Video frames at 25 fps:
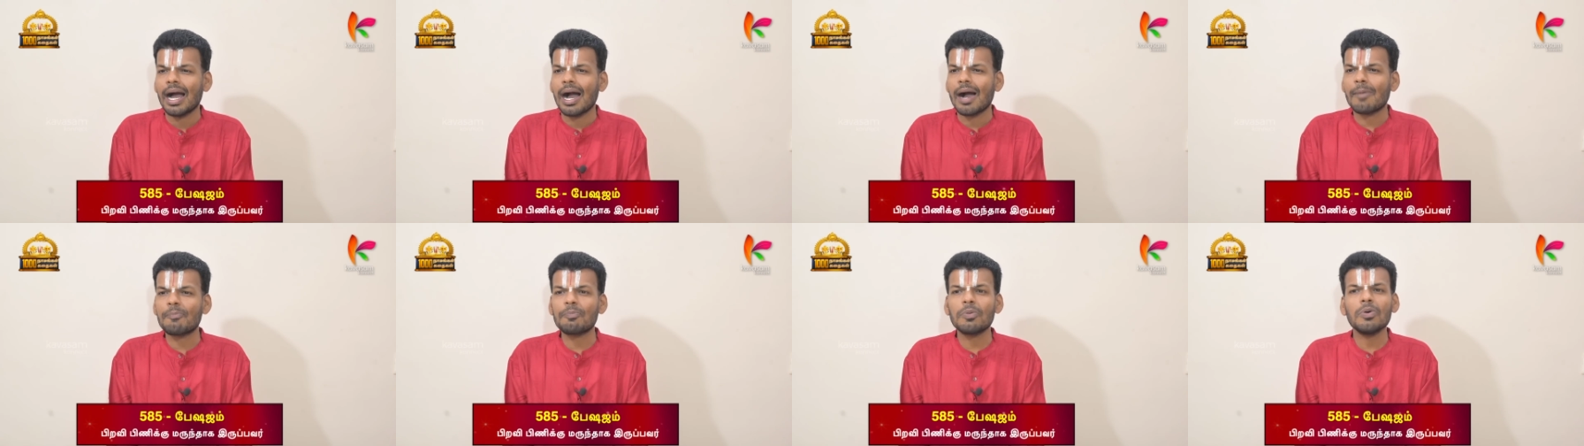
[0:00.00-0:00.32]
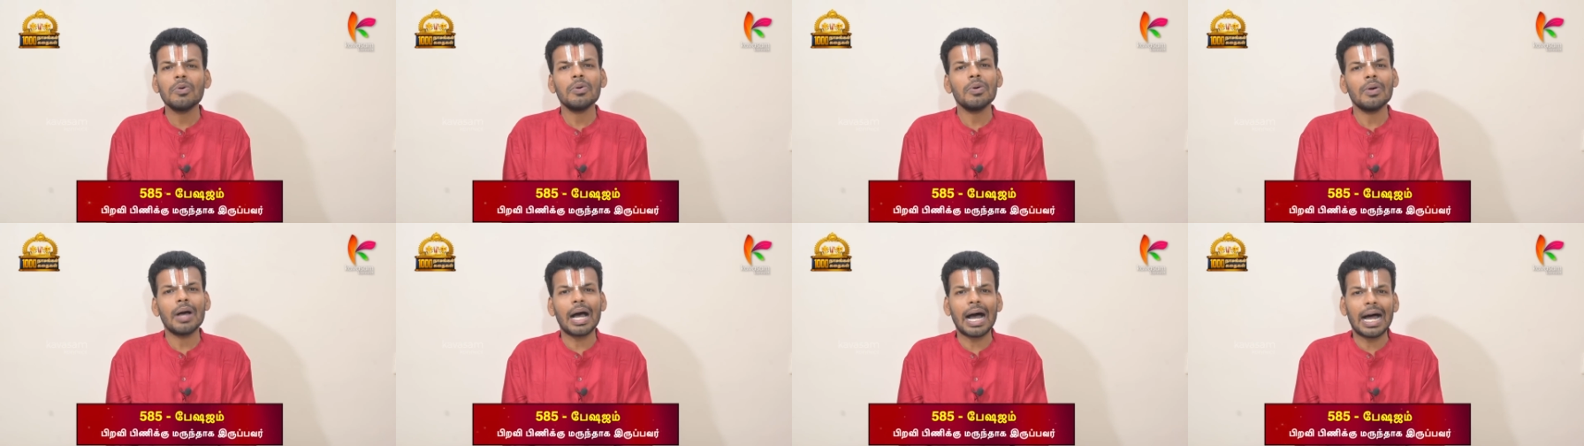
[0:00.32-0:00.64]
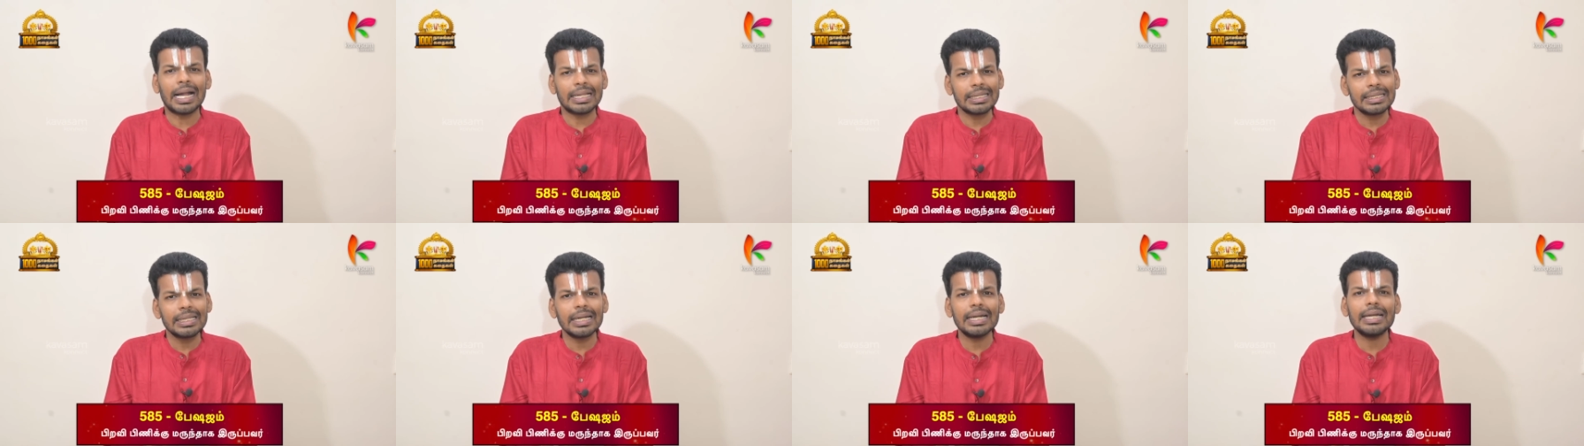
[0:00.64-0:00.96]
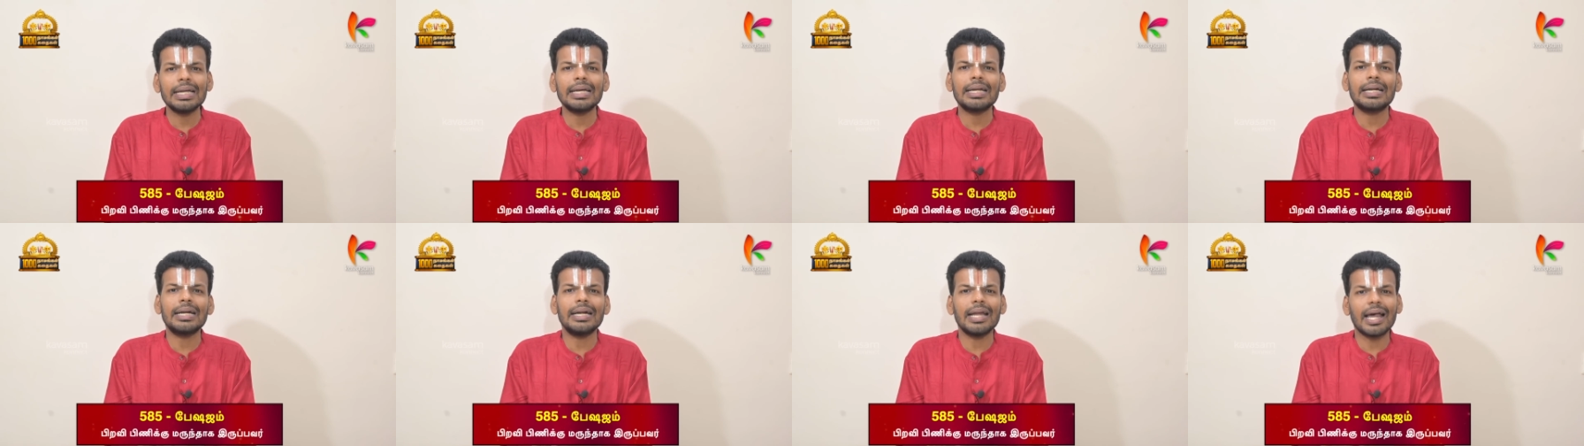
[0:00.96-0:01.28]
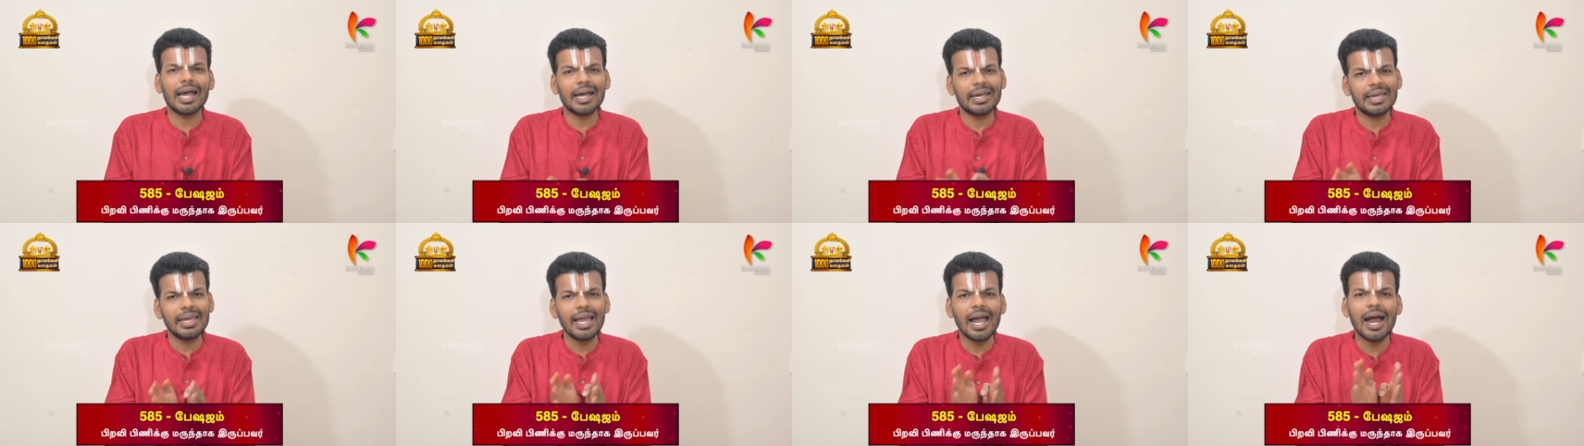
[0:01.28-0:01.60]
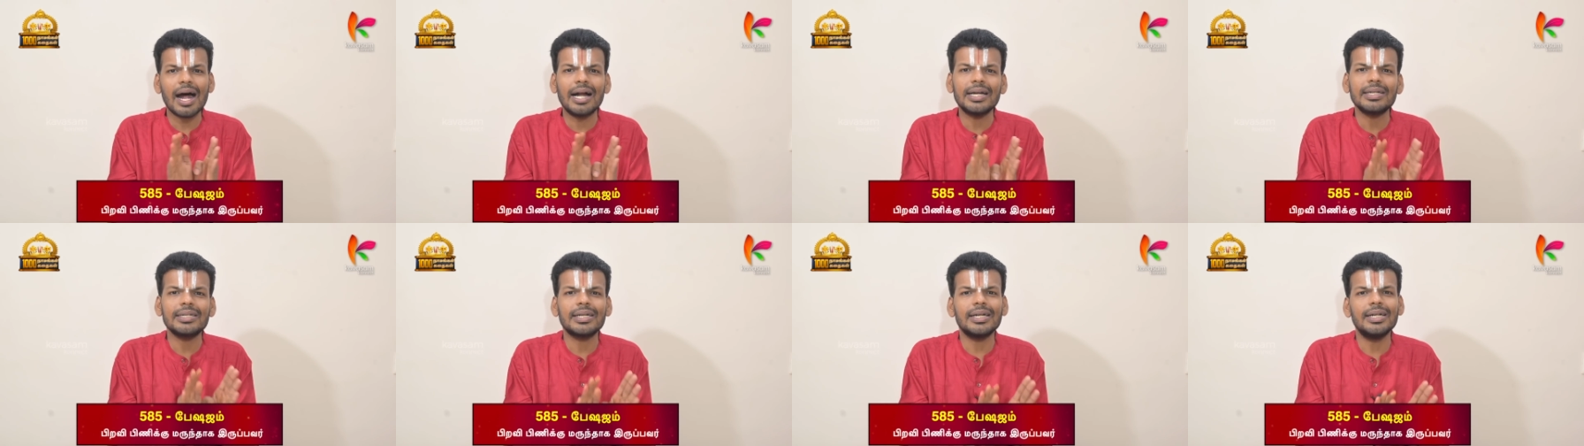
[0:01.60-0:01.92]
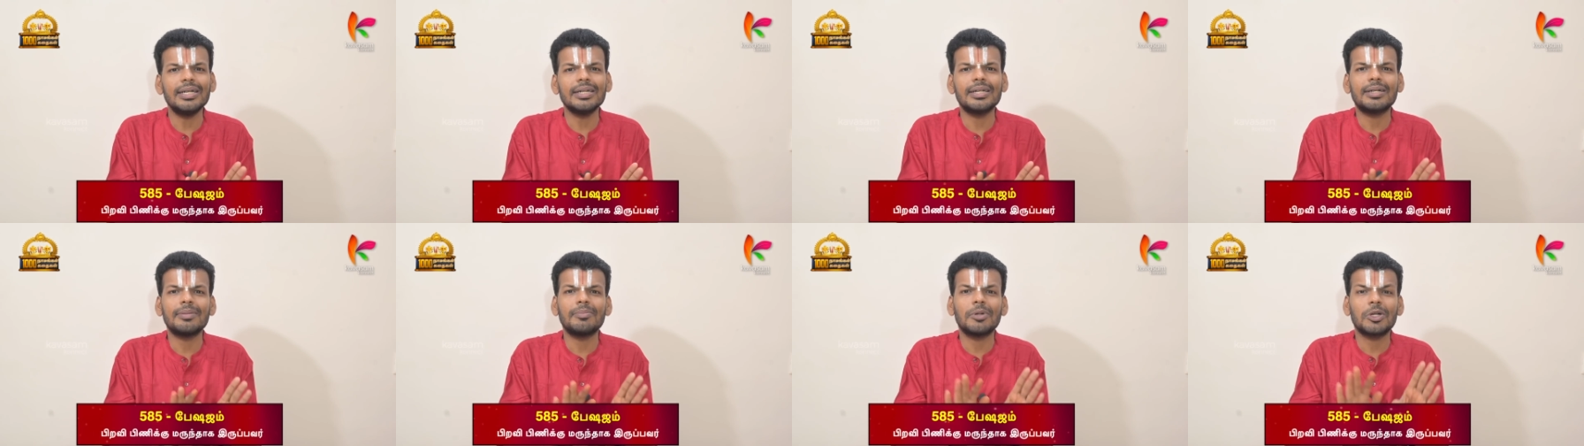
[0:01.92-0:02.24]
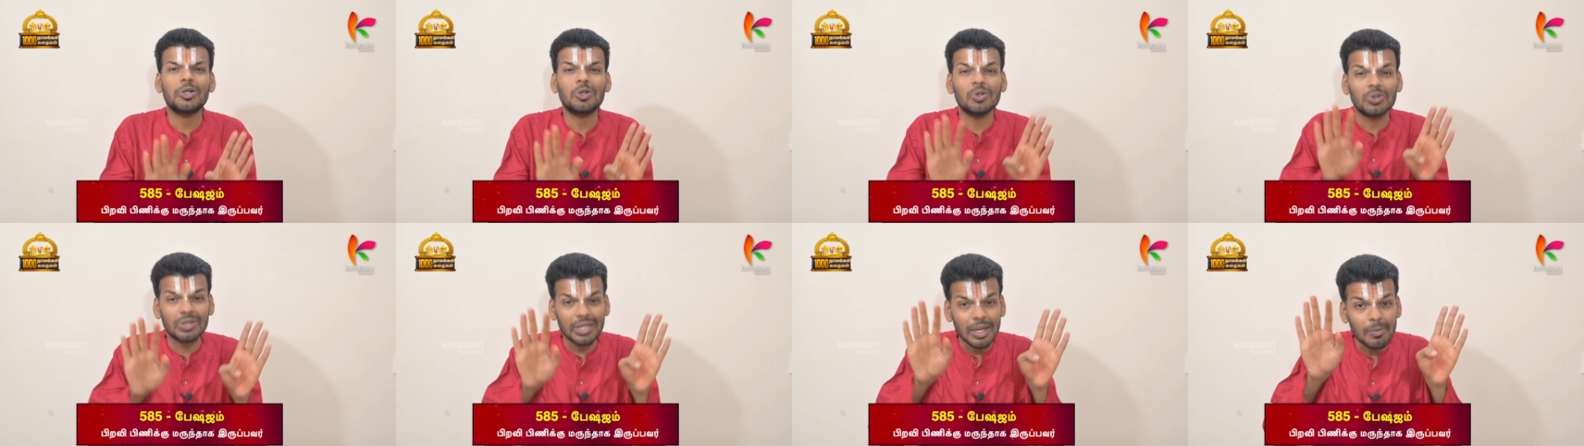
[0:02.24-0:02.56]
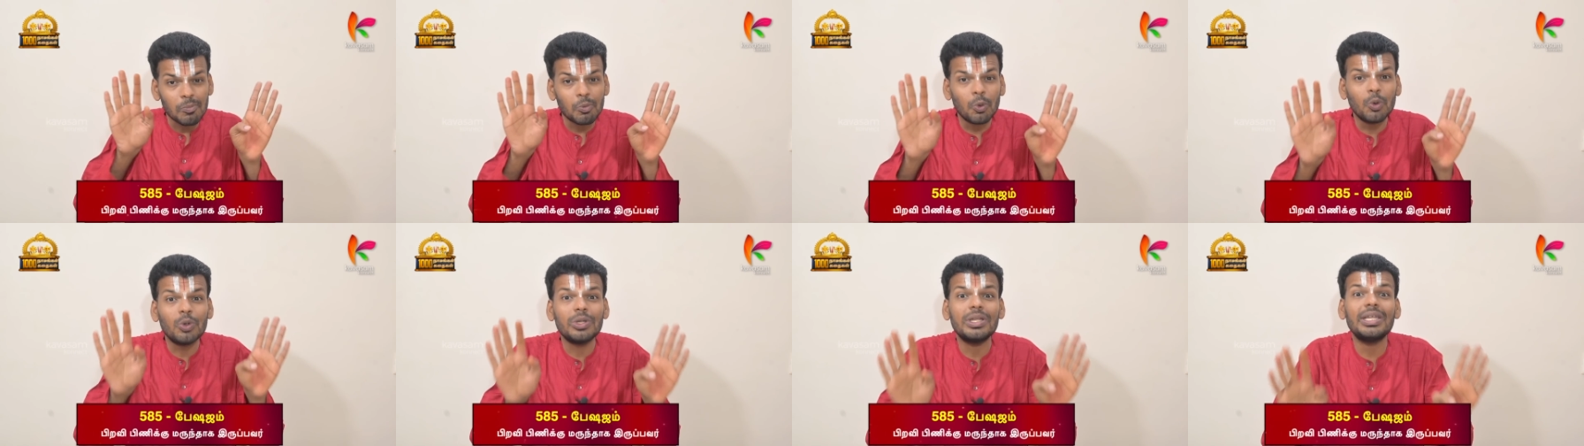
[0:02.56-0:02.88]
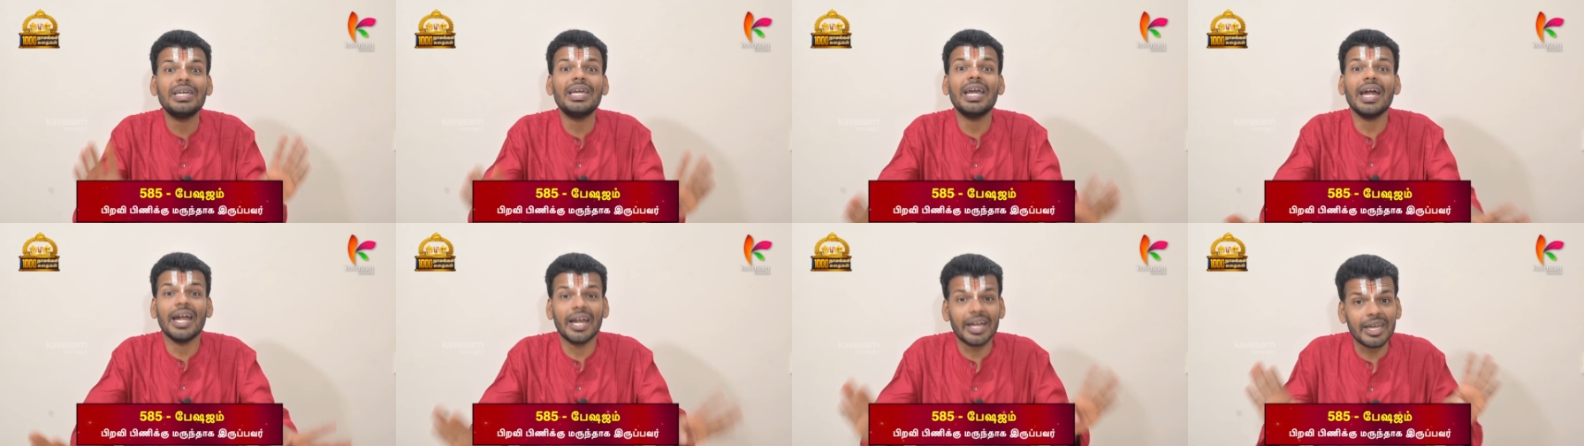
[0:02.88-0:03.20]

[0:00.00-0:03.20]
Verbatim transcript: அப்போது அந்தணர்களாகிய ஆண்களுக்கு மட்டும்தான் முக்தியே